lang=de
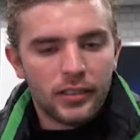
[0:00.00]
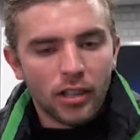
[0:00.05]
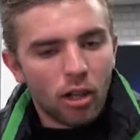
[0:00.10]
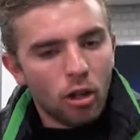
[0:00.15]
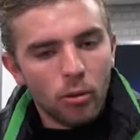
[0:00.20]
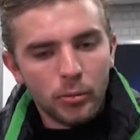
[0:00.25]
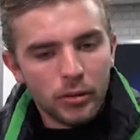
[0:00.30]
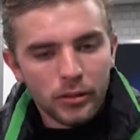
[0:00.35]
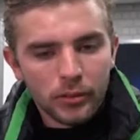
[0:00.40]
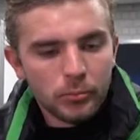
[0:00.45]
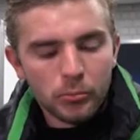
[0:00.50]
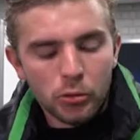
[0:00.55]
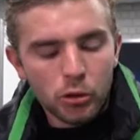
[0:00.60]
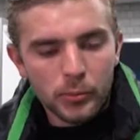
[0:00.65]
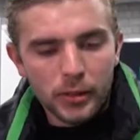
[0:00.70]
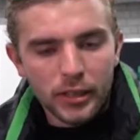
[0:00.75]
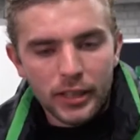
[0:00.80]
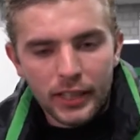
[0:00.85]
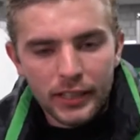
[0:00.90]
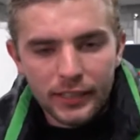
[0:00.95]
Ich glaube,
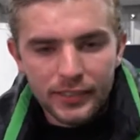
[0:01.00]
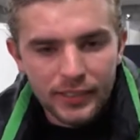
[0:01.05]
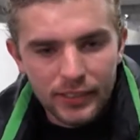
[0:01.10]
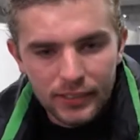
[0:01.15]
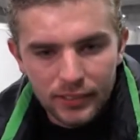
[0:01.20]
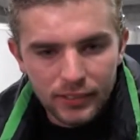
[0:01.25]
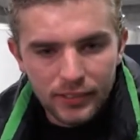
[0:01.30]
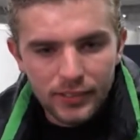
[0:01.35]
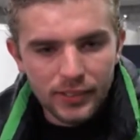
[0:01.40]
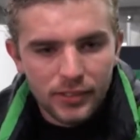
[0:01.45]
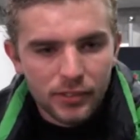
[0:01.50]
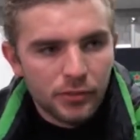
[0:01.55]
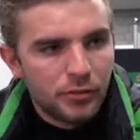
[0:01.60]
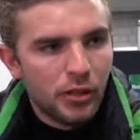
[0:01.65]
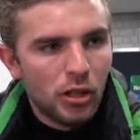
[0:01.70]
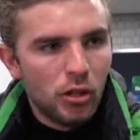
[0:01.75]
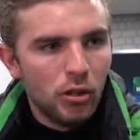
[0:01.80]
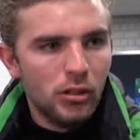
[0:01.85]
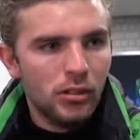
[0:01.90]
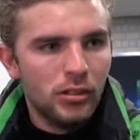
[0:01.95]
muss man ehrlich sagen, es ist ein
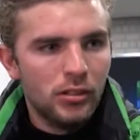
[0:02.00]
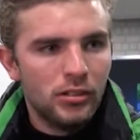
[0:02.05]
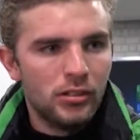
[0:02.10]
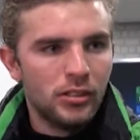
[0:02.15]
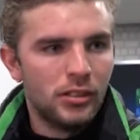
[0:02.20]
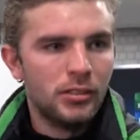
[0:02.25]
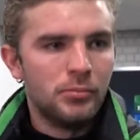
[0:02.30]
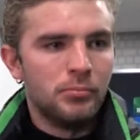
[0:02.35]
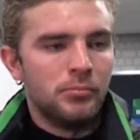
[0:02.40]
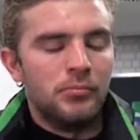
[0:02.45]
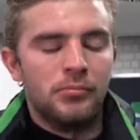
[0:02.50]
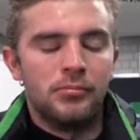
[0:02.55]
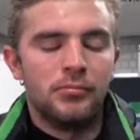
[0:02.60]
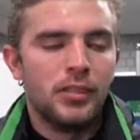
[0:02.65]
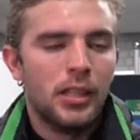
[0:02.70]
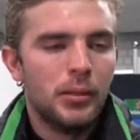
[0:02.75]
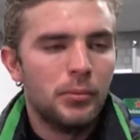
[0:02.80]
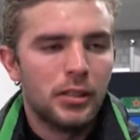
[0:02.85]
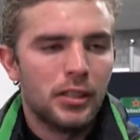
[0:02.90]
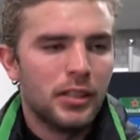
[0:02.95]
Foul, ähm,
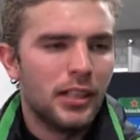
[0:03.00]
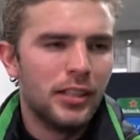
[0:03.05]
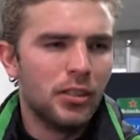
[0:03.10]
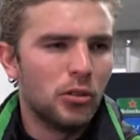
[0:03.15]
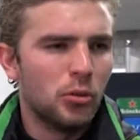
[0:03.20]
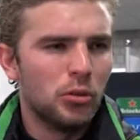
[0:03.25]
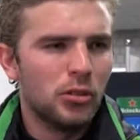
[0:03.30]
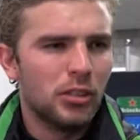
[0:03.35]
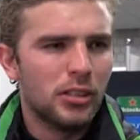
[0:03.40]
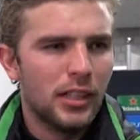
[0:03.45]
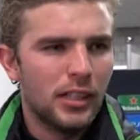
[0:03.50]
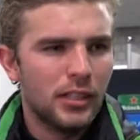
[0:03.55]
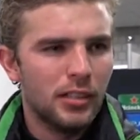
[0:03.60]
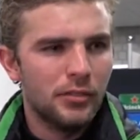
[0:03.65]
aber keine rote